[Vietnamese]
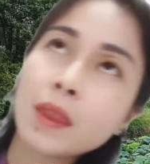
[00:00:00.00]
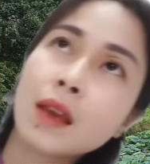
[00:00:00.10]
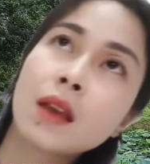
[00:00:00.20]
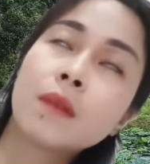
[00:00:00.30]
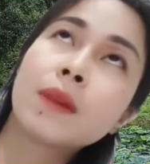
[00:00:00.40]

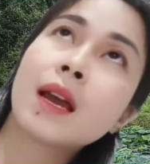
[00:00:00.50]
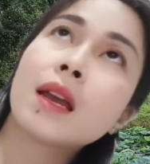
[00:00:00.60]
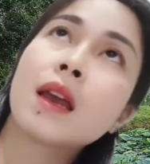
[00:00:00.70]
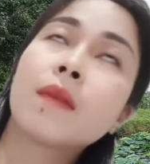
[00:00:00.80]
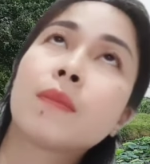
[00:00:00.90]
thì hôm
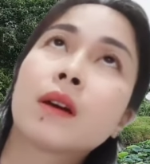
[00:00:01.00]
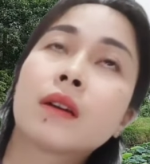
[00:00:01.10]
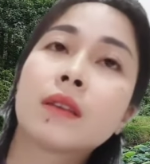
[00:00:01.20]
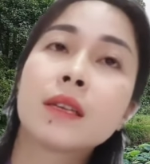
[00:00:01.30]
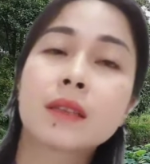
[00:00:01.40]
nay em
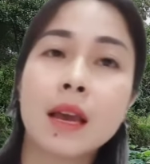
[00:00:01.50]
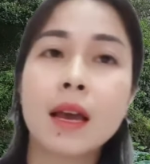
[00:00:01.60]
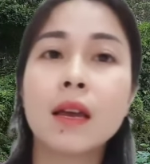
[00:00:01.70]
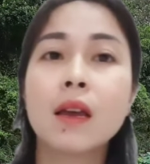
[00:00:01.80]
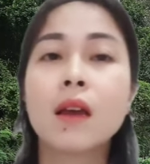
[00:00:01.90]
à, chia
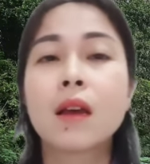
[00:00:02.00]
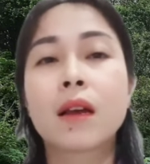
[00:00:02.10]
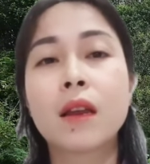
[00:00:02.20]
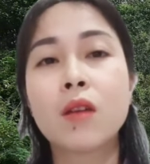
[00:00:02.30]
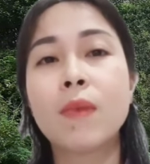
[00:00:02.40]
sẻ
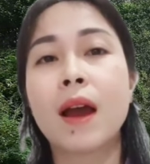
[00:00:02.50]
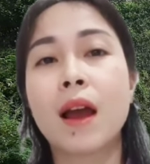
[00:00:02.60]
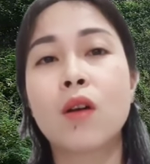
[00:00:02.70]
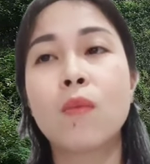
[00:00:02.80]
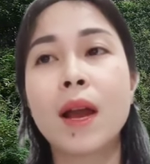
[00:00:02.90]
nếu
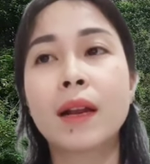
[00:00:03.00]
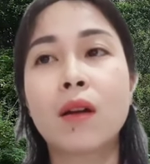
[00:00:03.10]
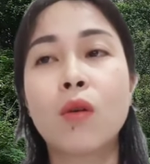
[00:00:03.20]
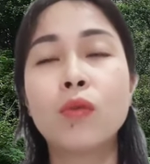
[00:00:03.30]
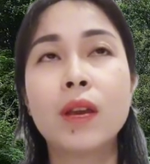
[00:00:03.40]
mà cô bác
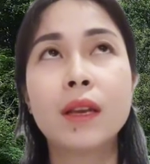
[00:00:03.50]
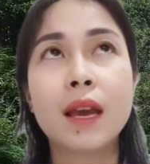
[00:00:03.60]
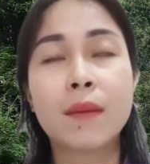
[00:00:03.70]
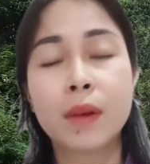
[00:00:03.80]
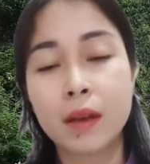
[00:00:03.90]
nào hữu duyên với
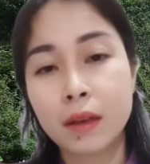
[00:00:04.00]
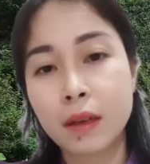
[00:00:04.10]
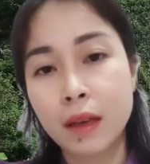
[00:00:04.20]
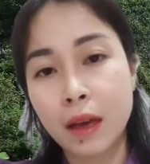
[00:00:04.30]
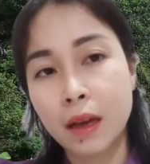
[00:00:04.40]
em đó
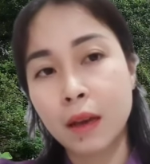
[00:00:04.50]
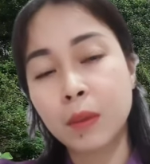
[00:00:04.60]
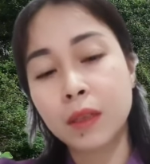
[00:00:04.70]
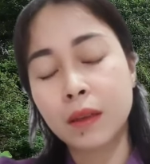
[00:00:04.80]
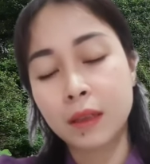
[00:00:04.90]
thì à, em
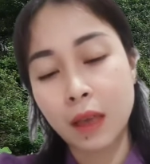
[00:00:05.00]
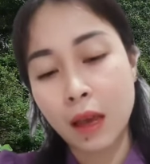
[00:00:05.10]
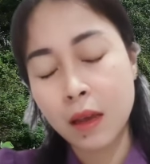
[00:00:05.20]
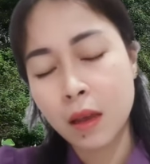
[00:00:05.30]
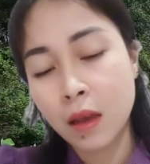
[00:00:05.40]
xin chia
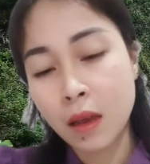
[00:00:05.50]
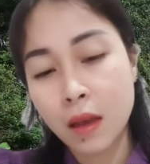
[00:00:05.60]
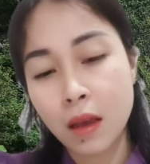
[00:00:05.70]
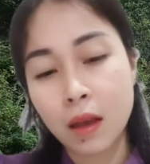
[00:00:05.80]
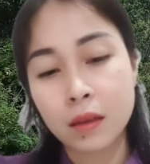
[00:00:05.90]
sẻ
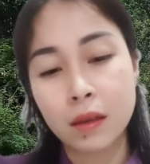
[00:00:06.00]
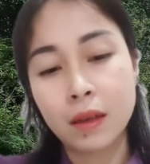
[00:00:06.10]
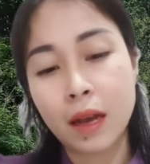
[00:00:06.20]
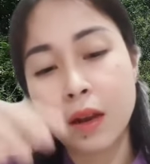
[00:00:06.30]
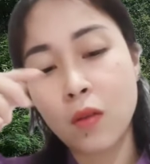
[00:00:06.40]
thì thật sự
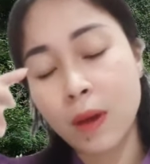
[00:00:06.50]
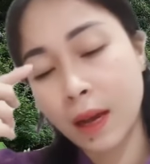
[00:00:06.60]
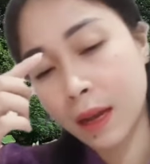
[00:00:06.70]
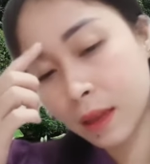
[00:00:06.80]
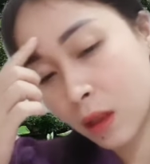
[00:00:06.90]
ra nếu mà
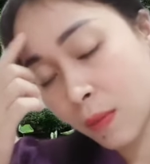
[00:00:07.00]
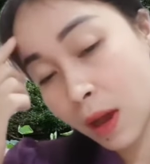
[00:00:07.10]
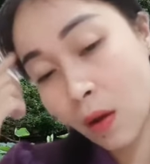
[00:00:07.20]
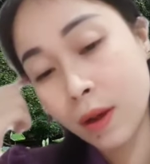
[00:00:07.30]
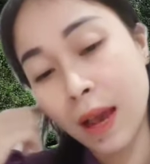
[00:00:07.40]
nếu mà
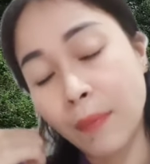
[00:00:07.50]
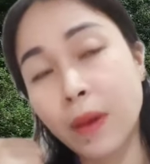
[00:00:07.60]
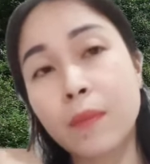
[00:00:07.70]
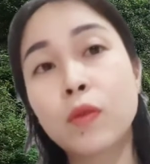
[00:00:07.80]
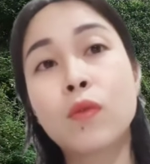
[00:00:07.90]
hỏi cảm
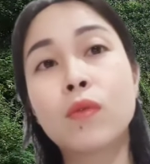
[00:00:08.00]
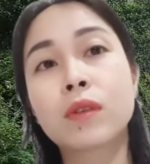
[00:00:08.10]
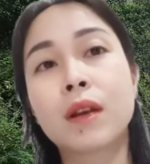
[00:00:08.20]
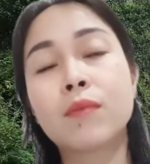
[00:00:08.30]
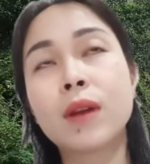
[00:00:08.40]
nghiệm của
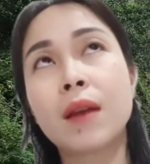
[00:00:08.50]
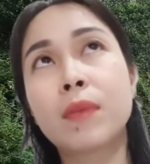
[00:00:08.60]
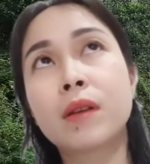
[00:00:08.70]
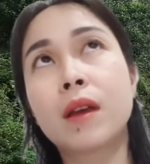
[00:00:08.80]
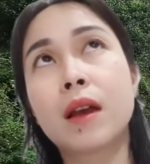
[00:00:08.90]
cuộc sống của
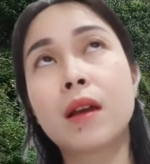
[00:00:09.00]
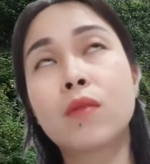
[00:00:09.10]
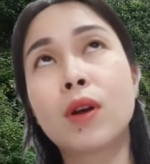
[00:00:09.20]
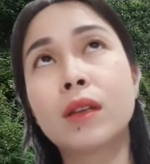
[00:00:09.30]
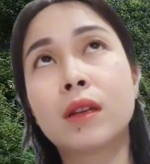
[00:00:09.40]
em á, về cái
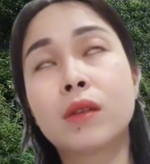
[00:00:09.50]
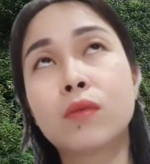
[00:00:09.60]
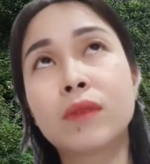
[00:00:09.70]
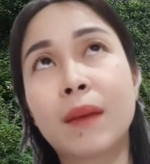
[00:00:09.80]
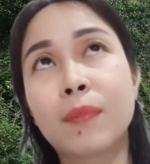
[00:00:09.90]
quá trình
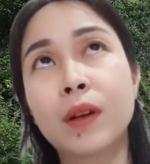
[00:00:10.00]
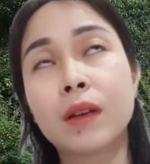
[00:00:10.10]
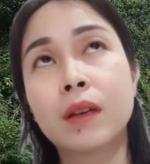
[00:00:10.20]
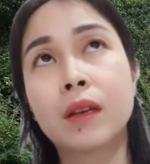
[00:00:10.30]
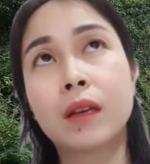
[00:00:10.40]
tu tập á,
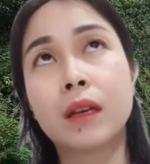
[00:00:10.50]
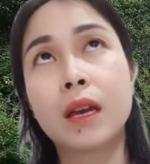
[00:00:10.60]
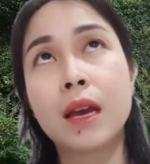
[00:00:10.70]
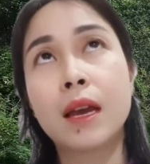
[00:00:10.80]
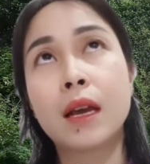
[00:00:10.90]
thì
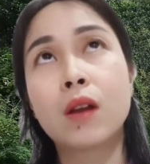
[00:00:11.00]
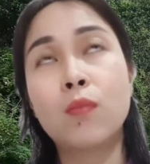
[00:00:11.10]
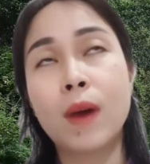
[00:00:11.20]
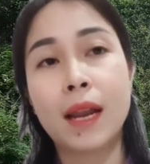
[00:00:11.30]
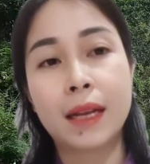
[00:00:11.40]

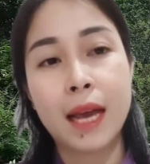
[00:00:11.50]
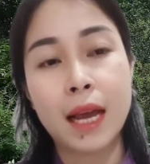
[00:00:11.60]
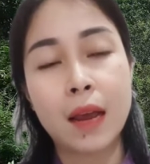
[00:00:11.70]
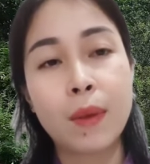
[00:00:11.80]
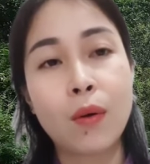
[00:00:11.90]
lúc mà hành
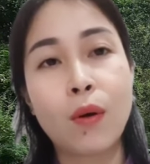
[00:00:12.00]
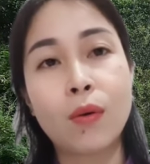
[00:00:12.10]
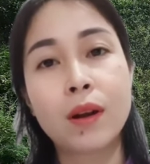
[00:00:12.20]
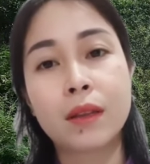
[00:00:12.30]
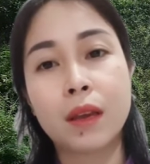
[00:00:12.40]
căn em đau
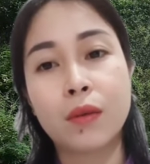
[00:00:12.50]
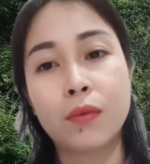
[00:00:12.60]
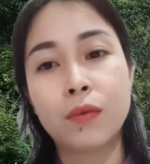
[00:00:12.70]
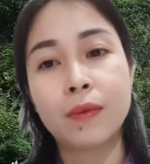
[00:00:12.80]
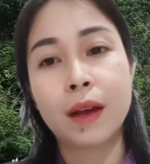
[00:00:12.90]
khổ rất
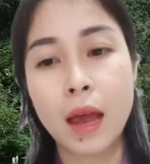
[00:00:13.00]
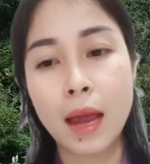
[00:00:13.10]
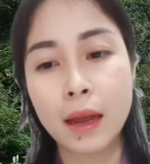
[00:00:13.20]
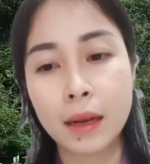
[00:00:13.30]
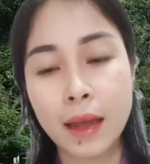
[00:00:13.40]
nhiều và
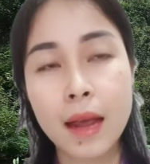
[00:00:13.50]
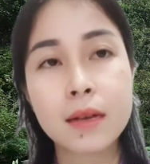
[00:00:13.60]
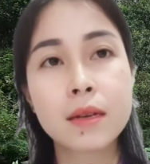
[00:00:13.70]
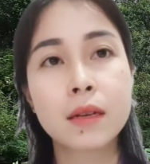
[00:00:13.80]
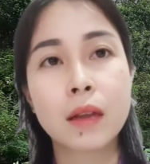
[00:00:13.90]
tháng hành
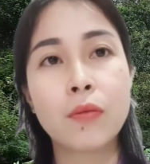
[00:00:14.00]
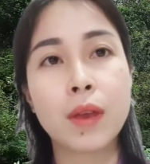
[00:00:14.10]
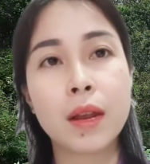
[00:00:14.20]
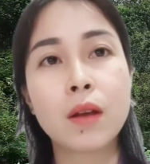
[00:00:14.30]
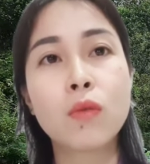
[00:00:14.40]
căn điều
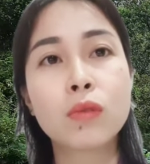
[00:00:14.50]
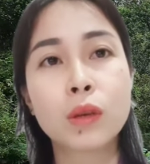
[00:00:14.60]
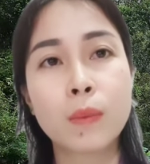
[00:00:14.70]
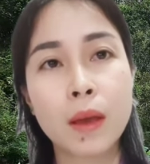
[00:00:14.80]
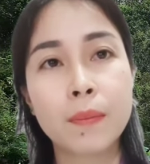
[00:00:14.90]
gì đã cứu
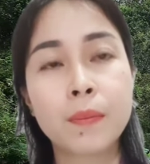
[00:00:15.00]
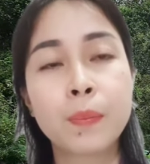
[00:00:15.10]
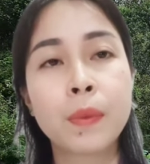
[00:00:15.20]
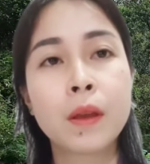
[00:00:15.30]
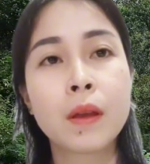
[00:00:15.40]
sống em
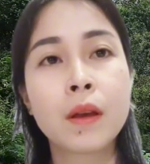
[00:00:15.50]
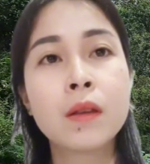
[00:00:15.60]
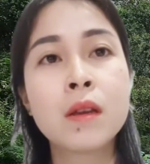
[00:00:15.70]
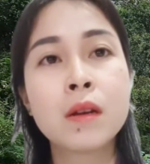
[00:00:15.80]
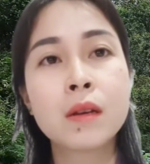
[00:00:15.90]
thứ
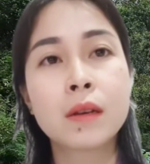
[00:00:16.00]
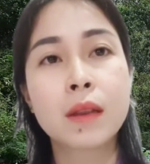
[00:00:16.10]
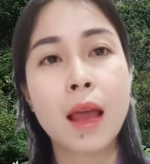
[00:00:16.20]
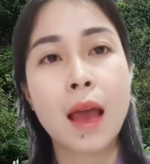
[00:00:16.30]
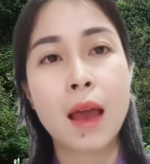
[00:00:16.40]
nhất
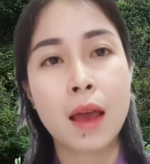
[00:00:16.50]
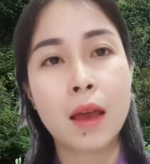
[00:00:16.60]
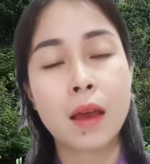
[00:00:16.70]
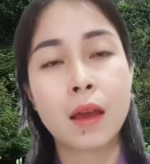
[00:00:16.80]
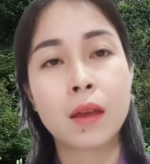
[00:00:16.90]
là